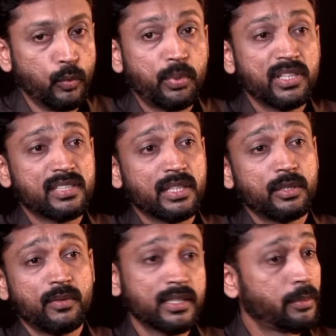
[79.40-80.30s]
முப்பது சதவீத
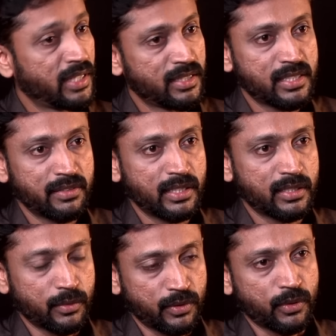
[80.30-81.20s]
வாக்கு பதினஞ்சு சதவீதம்
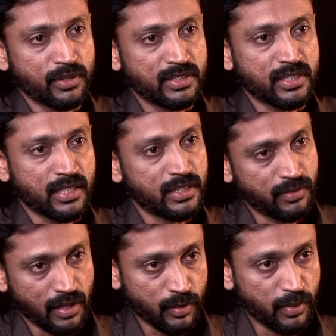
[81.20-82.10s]
அவர் குறைஞ்சிருச்சு அது
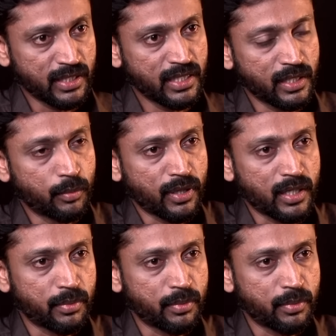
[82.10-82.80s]
அவர் மட்டும்தான் எடுக்க போகிறார்